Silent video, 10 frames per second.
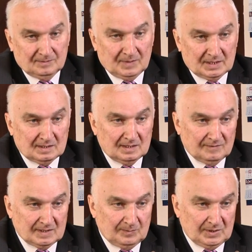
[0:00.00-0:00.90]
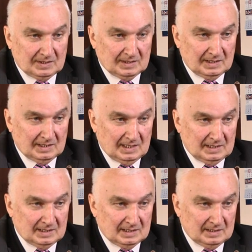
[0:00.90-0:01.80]
местные воспитанные
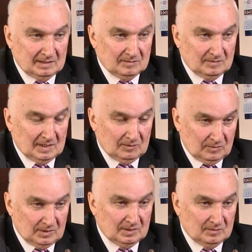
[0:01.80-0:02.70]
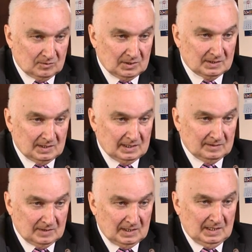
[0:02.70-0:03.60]
кадры, это, которых уже
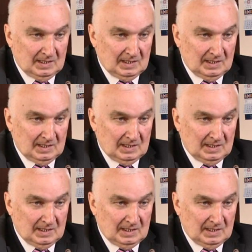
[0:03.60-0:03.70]
знают